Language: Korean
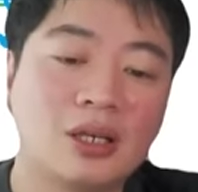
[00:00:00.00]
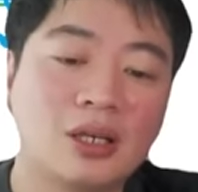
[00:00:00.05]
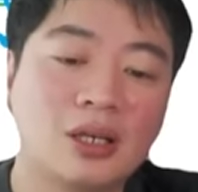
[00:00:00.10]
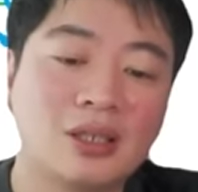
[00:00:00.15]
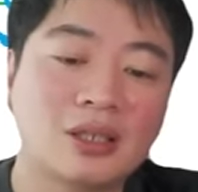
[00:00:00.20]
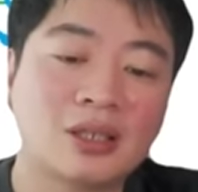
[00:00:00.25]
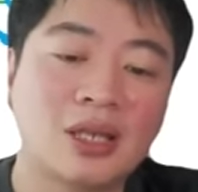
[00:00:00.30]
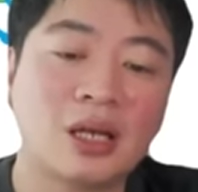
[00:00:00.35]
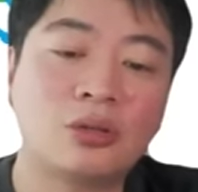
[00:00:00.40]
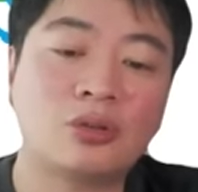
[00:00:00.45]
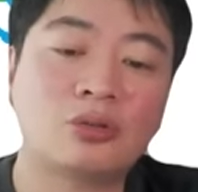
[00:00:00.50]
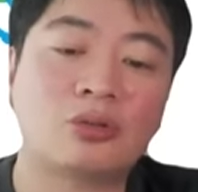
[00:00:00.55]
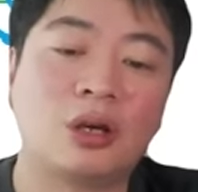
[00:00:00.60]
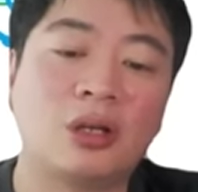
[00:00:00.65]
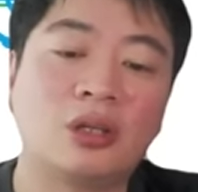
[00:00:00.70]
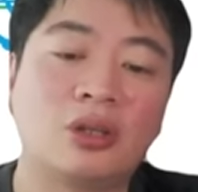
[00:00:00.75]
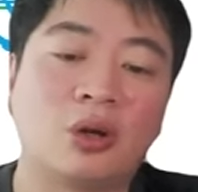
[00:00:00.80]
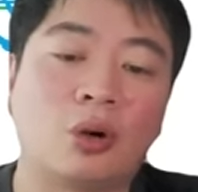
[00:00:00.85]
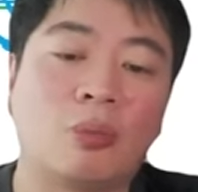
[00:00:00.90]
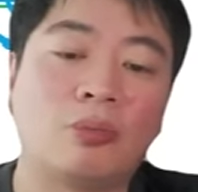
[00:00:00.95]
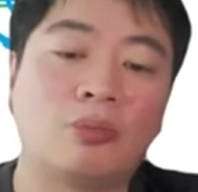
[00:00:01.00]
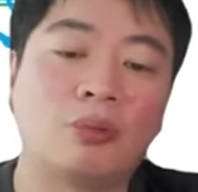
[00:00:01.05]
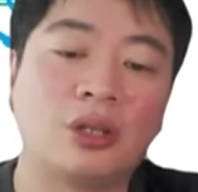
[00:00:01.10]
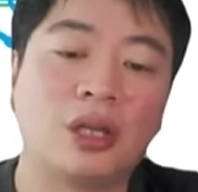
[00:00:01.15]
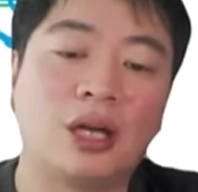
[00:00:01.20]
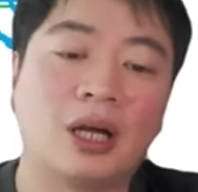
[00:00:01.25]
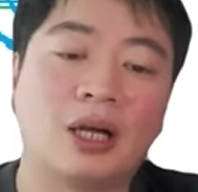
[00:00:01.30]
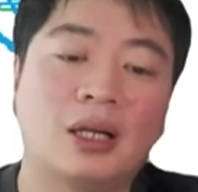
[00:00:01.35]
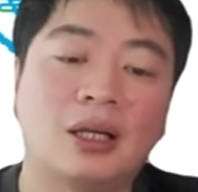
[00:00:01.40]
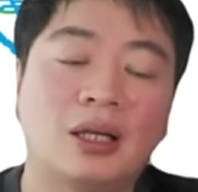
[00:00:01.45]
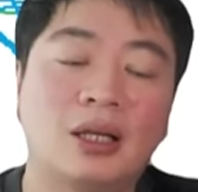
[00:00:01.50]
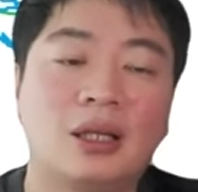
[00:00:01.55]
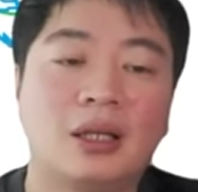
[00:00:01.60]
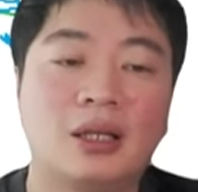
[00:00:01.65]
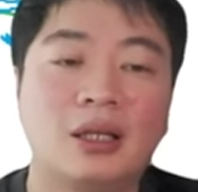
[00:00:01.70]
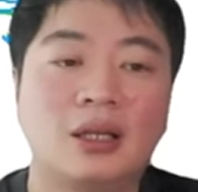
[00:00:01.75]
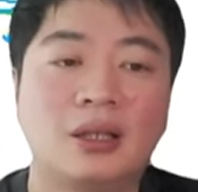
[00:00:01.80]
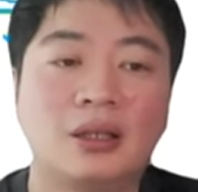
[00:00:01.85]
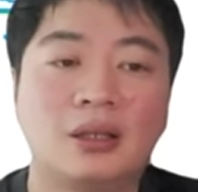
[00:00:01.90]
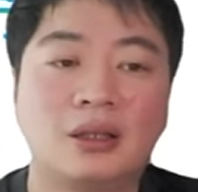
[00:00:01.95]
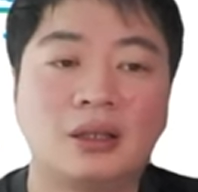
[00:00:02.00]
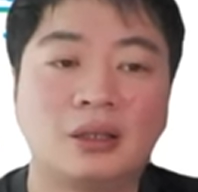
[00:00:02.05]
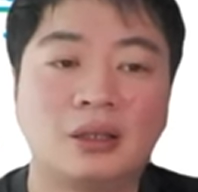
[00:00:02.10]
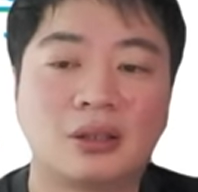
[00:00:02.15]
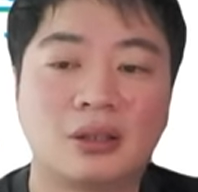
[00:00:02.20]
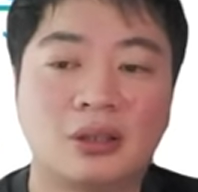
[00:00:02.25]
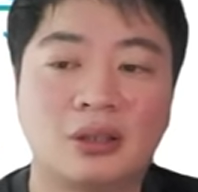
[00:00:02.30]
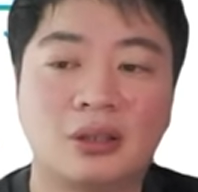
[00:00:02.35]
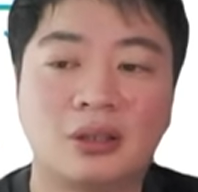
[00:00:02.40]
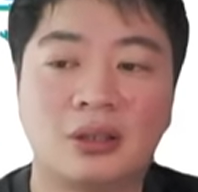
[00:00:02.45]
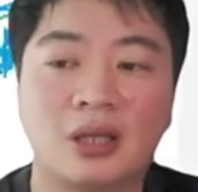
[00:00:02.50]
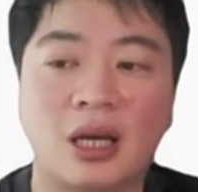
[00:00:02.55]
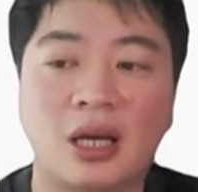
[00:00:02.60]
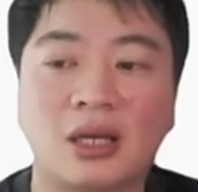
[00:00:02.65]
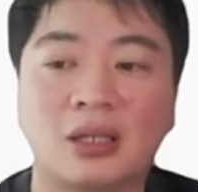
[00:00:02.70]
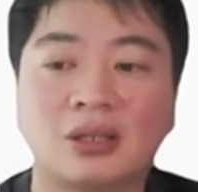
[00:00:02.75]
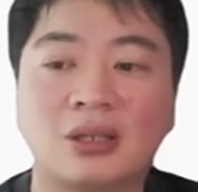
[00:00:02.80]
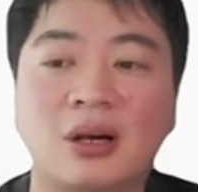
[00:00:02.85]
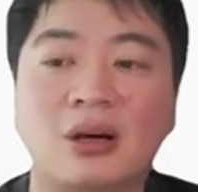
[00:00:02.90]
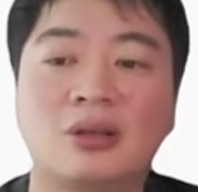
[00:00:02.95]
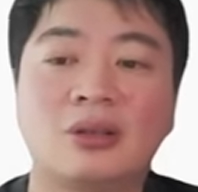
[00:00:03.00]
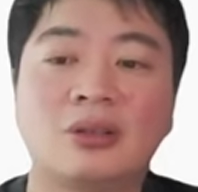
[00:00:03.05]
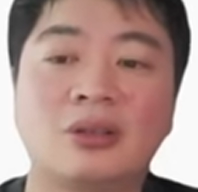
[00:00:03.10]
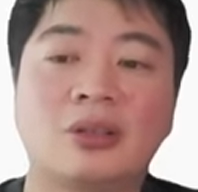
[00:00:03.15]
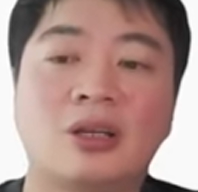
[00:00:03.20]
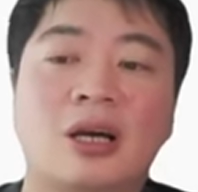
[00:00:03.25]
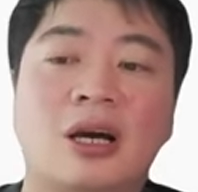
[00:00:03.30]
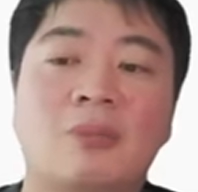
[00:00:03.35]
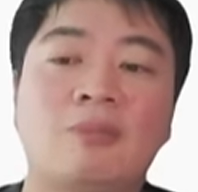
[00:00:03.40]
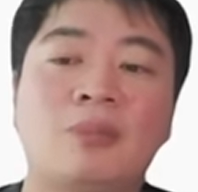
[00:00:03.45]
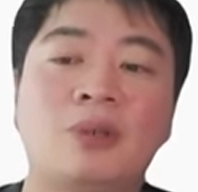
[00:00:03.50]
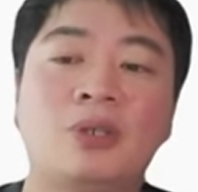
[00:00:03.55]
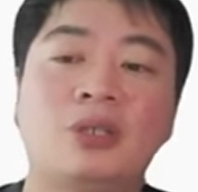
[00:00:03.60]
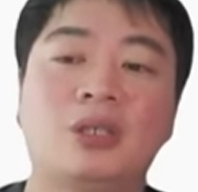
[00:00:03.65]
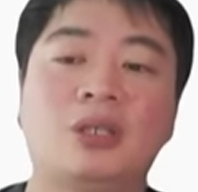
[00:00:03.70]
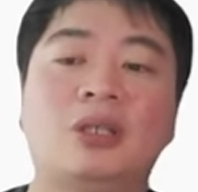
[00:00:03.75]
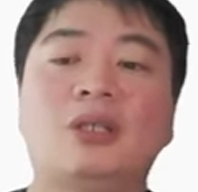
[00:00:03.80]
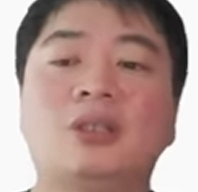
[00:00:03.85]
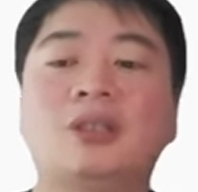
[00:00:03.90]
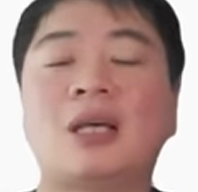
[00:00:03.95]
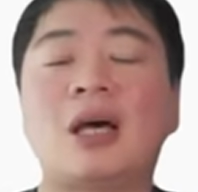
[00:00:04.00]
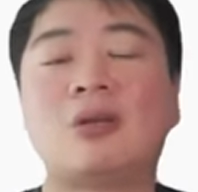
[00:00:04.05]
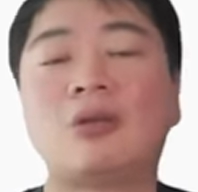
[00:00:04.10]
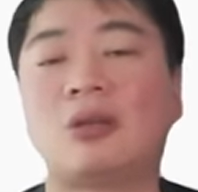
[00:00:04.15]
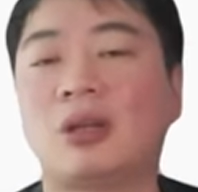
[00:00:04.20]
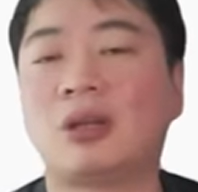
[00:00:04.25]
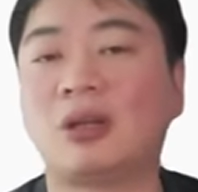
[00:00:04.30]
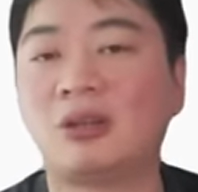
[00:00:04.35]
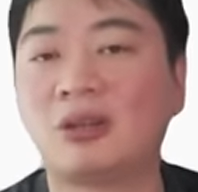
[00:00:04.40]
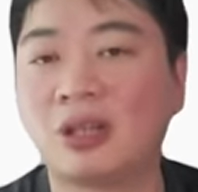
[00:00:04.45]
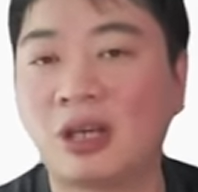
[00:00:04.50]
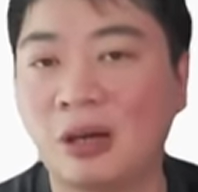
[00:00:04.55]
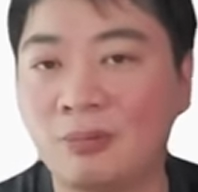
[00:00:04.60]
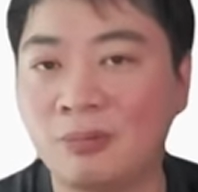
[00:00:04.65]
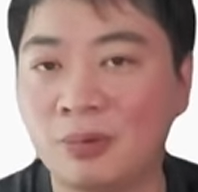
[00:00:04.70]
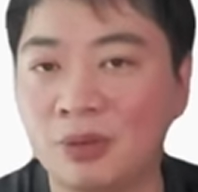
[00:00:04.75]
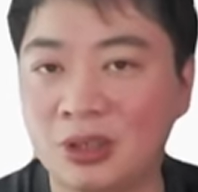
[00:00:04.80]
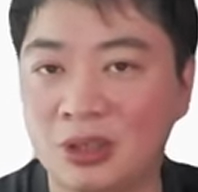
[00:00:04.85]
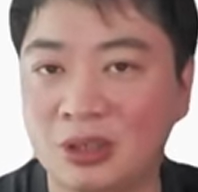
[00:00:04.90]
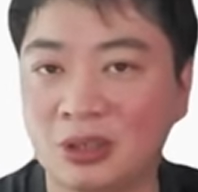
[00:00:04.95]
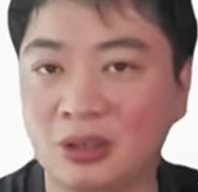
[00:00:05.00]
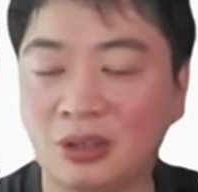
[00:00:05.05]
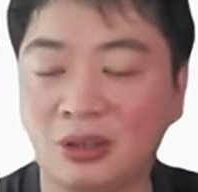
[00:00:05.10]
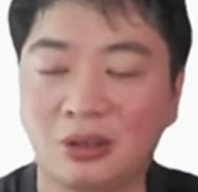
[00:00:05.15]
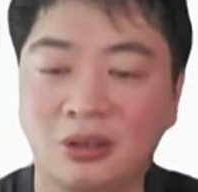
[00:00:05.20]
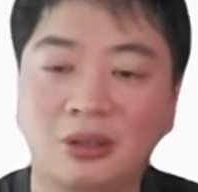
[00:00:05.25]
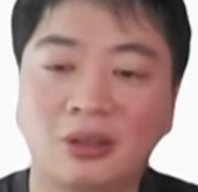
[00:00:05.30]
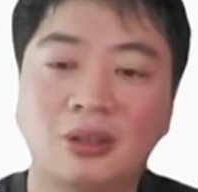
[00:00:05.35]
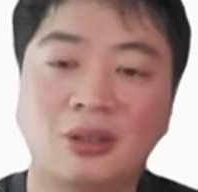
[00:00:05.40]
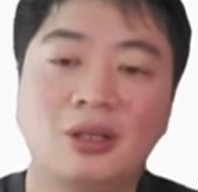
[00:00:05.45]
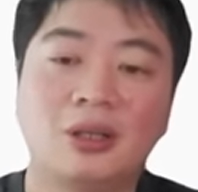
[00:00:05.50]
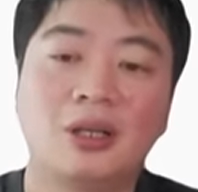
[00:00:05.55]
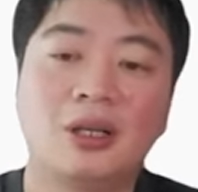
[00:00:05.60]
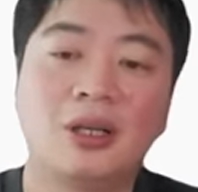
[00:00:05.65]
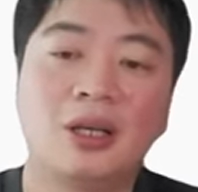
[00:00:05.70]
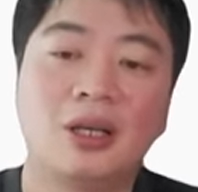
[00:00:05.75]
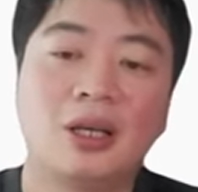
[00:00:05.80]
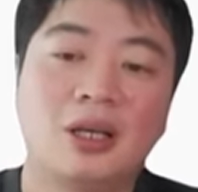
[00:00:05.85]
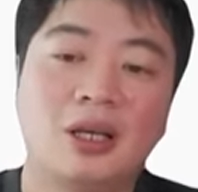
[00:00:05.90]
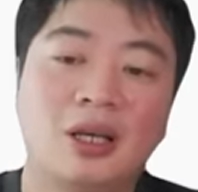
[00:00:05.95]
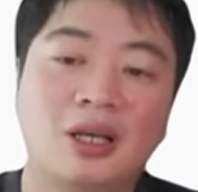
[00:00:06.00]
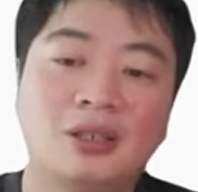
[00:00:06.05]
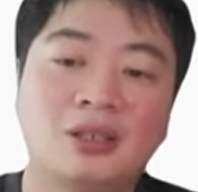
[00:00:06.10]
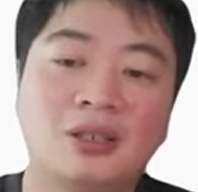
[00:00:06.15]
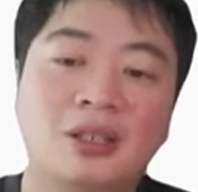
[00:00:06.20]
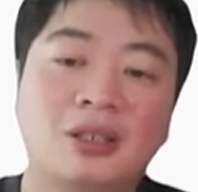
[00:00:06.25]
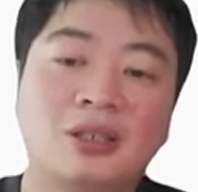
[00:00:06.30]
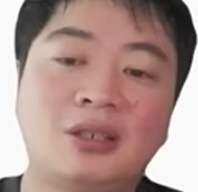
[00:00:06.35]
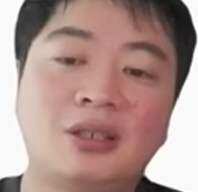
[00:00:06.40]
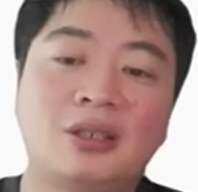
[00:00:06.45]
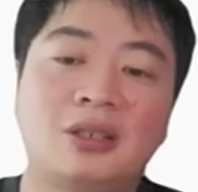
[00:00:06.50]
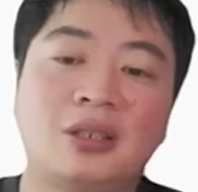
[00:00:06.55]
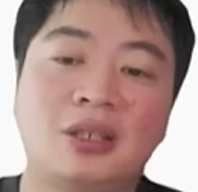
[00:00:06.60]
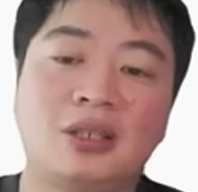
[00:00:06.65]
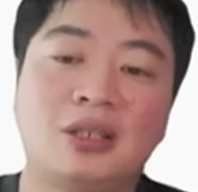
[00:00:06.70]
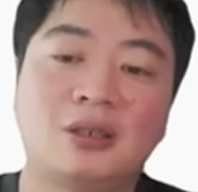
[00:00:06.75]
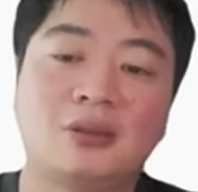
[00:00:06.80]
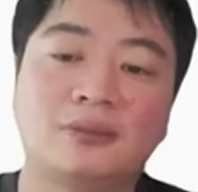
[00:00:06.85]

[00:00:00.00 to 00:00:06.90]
살 수가 있다고 봅니다 그래서 특가 PC 사도 되는 특가 PC는 SSD